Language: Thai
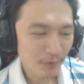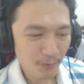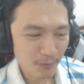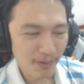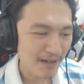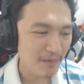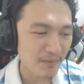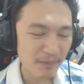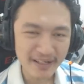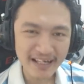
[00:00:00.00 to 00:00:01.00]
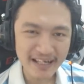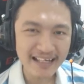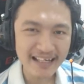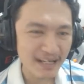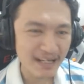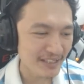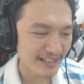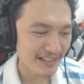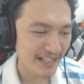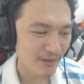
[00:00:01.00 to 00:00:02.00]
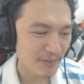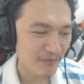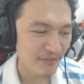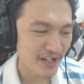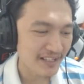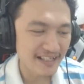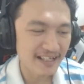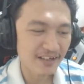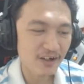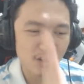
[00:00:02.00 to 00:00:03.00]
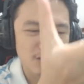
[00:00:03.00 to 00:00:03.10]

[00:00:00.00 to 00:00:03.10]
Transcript: เราดูภาพแล้วมันเหมือน เป็น แค่เกมที่เราเล่น เป็น เฟสดี้ แล้